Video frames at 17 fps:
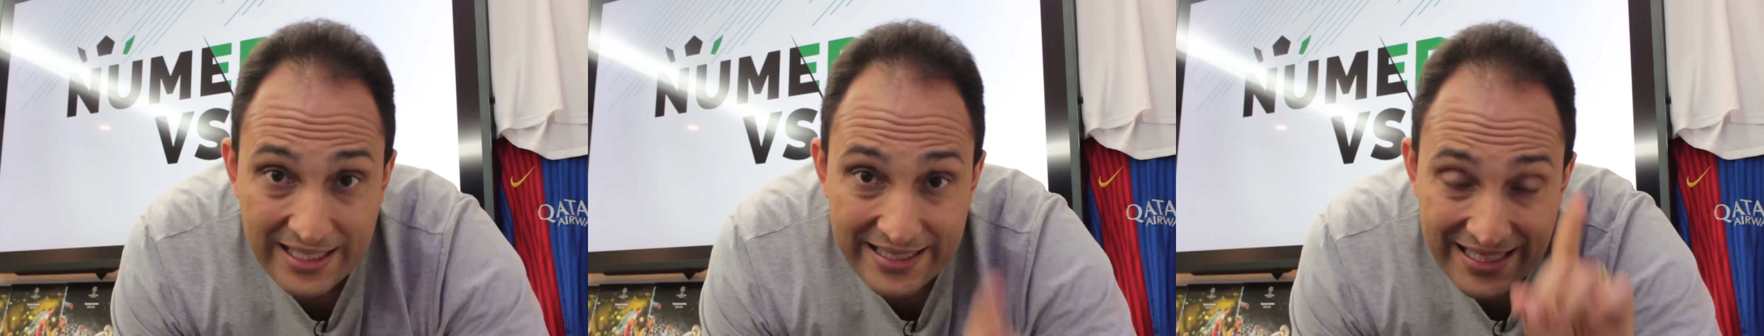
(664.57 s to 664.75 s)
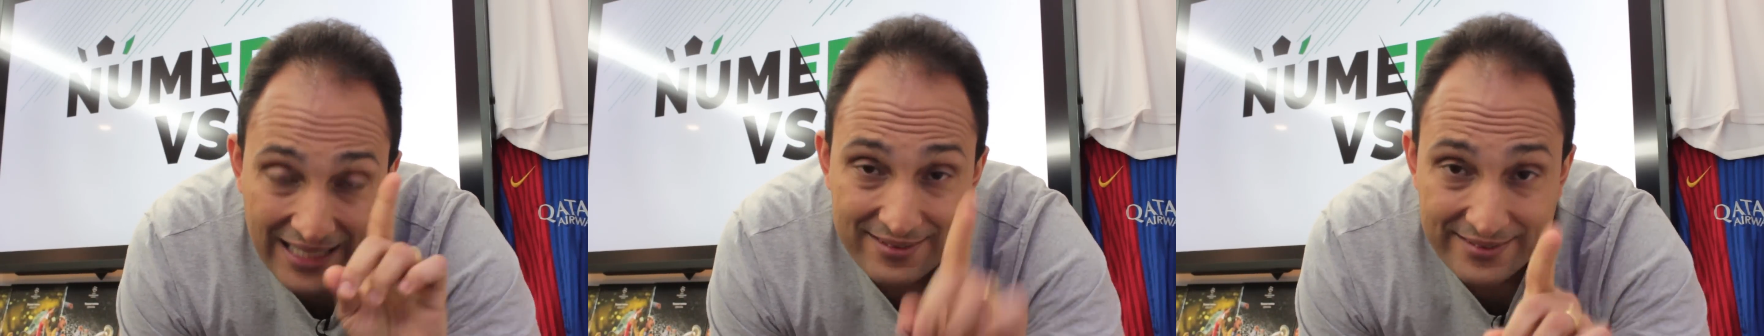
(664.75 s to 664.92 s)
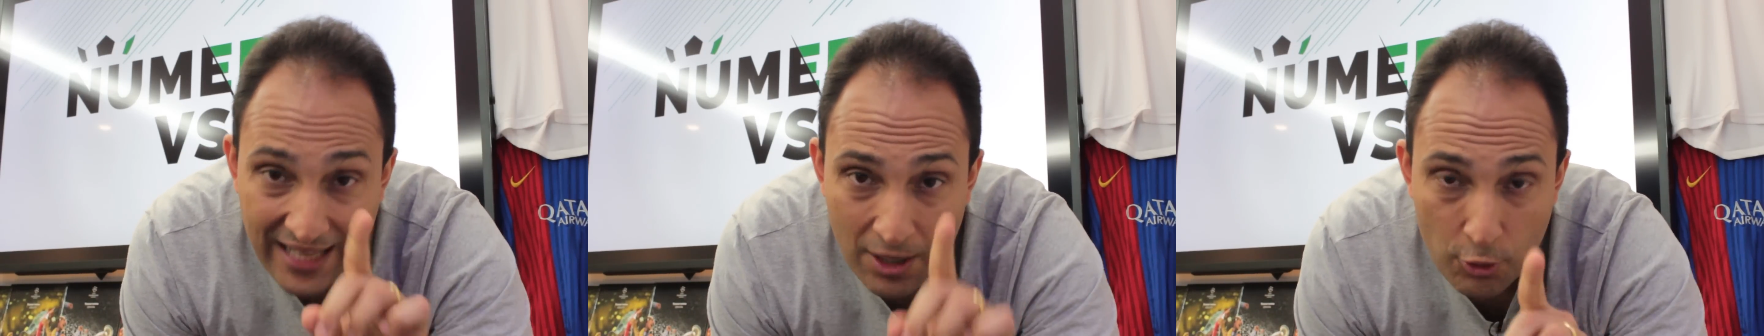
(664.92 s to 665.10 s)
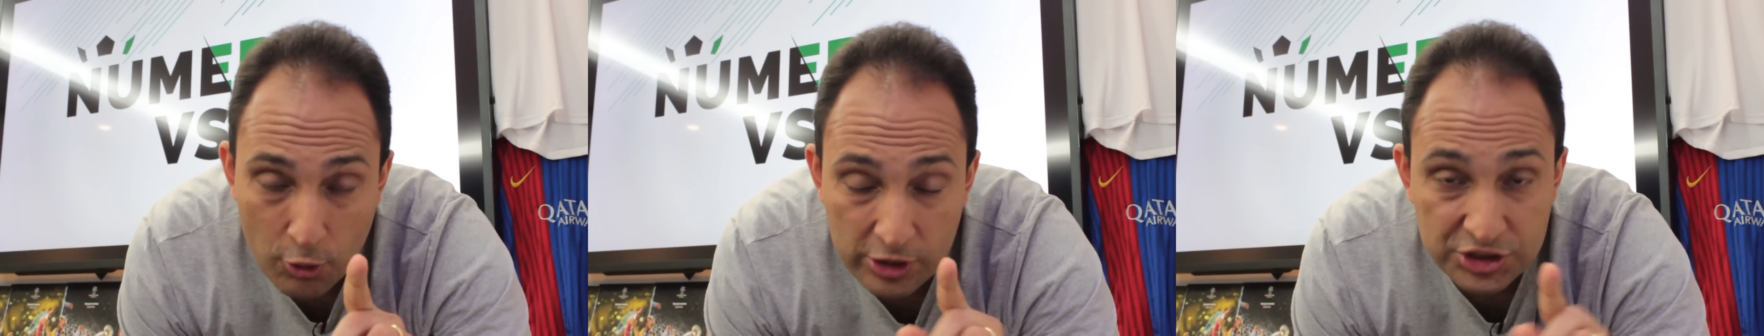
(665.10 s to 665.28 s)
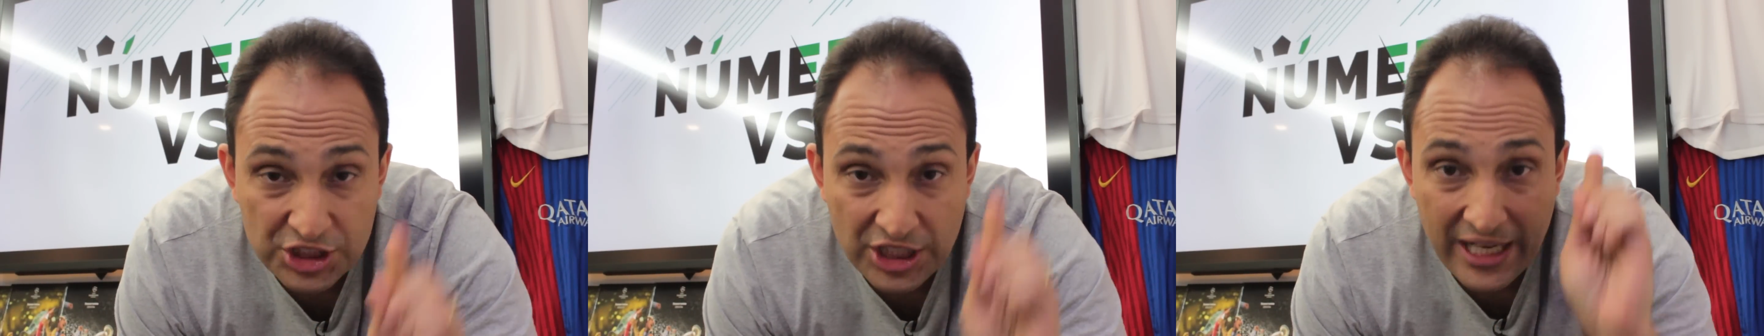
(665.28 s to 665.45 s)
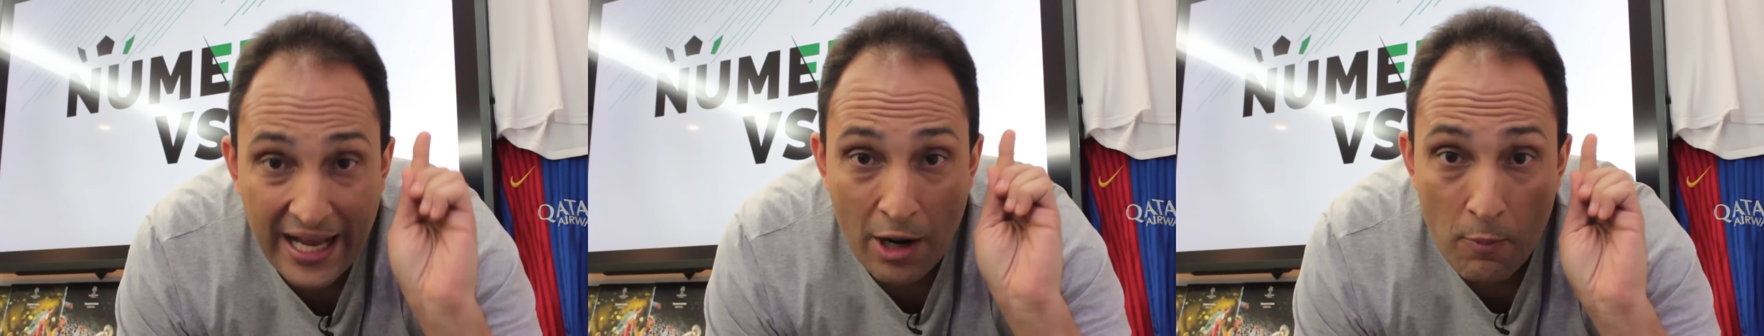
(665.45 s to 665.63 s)
que até
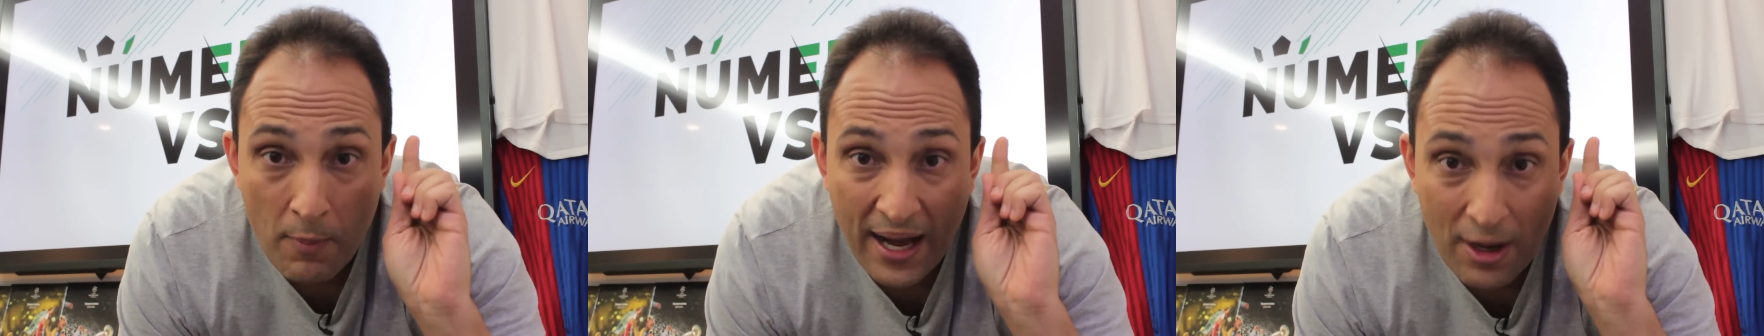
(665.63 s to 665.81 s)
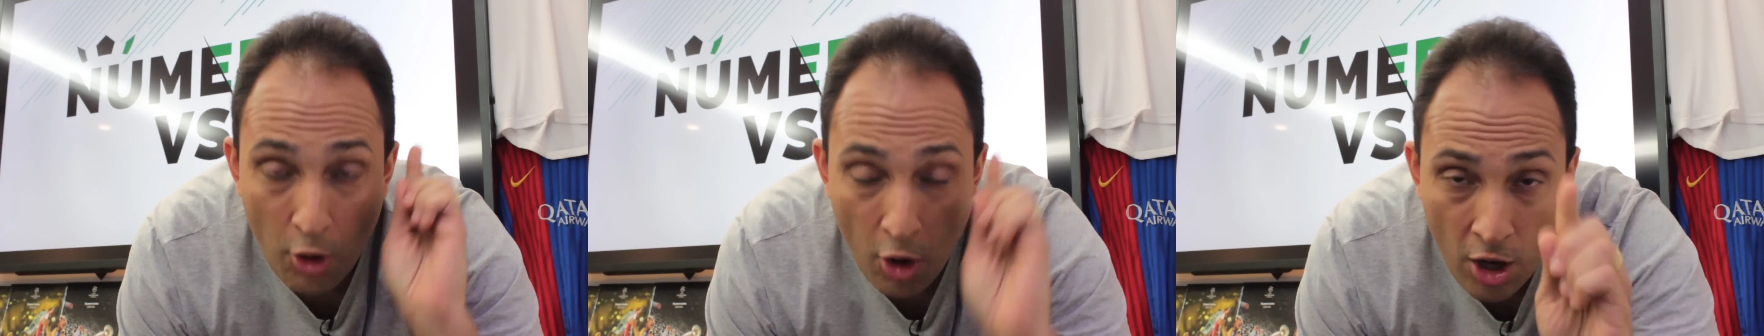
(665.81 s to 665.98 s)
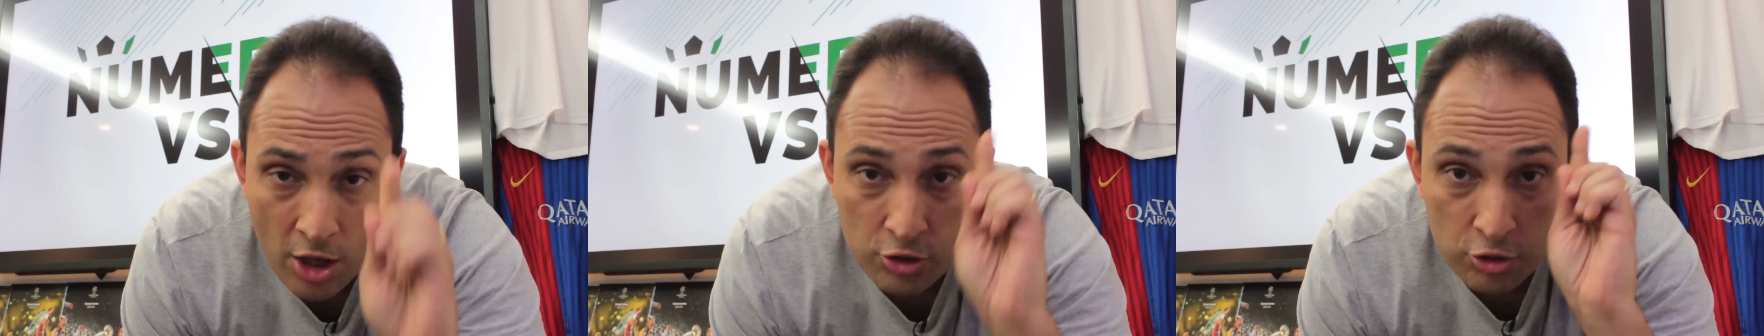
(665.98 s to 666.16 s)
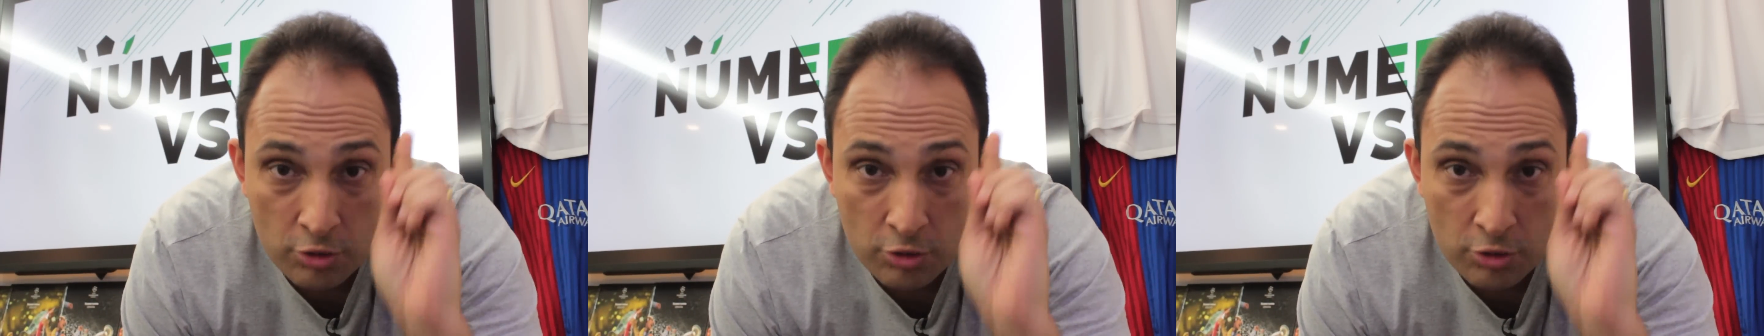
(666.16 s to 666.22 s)
hoje é o maior